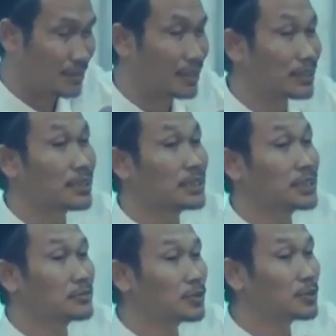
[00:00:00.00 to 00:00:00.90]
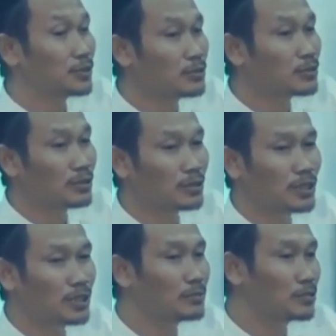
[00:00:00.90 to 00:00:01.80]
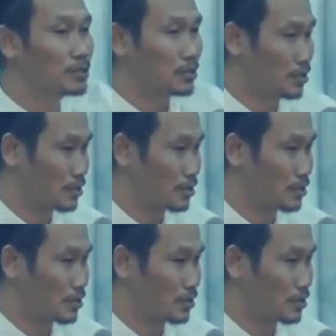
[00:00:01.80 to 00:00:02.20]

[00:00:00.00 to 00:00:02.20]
dan ini disebut nuktotil wujud